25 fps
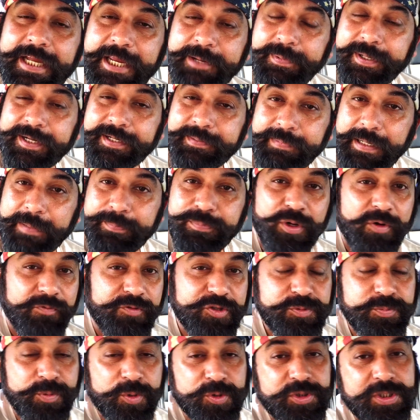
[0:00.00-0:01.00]
कई बार अपने
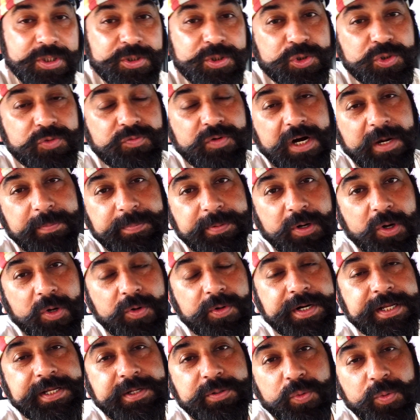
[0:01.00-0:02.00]
ऑफिस पहुंचता था तो वहां पे
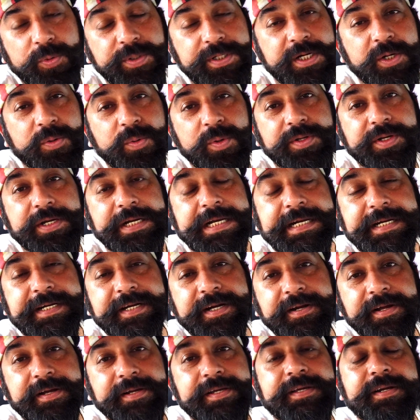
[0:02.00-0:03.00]
ऑलरेडी कोई ना कोई
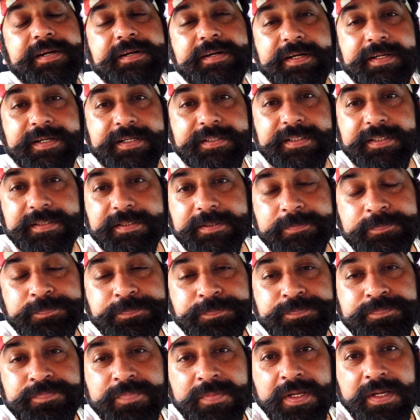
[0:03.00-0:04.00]
क्रेडिट कार्ड आके रखा रहता था
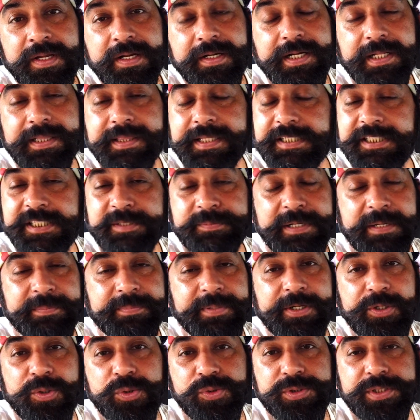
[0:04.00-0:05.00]
गलती से भी
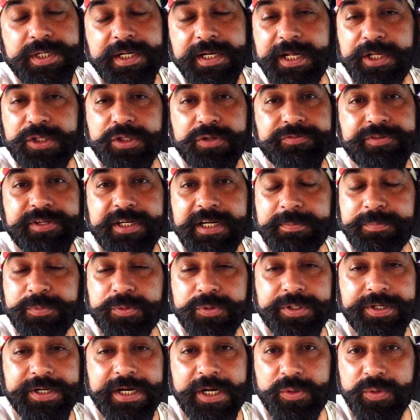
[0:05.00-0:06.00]
आपने यूज कर लिया तो फिर
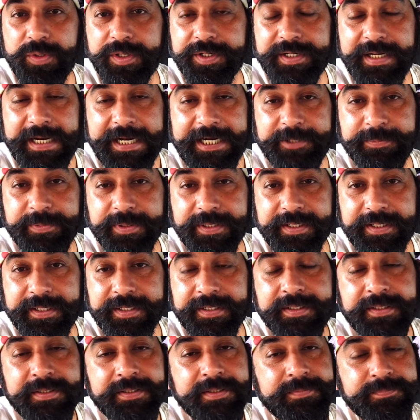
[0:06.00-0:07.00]
आप उनके रेगुलर क्लाइंट बन
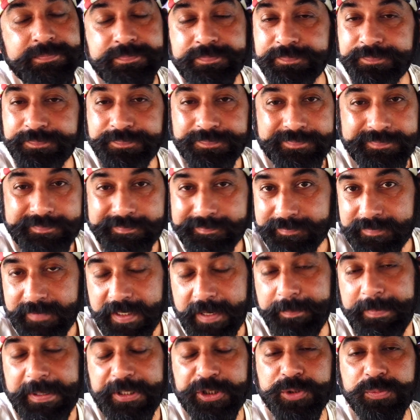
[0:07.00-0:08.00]
गए
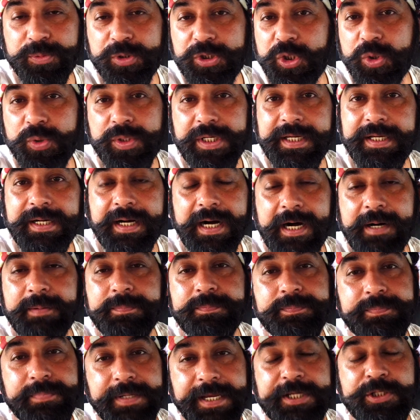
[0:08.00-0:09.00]
मैं तो बोलता हूँ कि
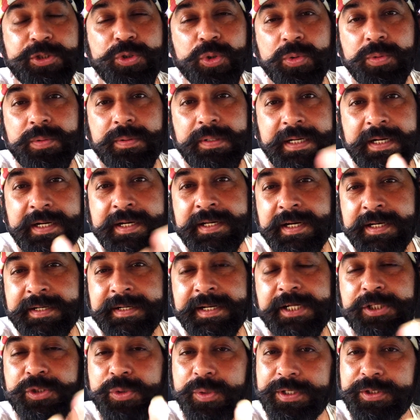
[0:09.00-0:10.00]
आप एक दो अगर
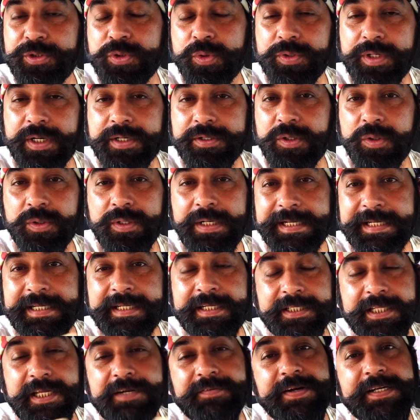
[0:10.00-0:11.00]
रखना है तो एक दो रख लो
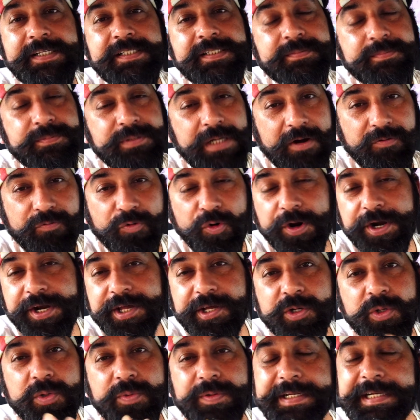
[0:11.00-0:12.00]
लेकिन अदरवाइज
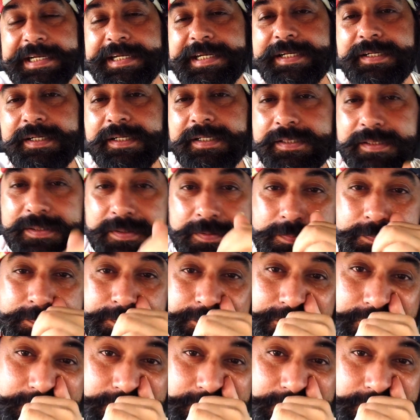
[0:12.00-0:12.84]
अवॉइड करो क्रेडिट कार्ड्स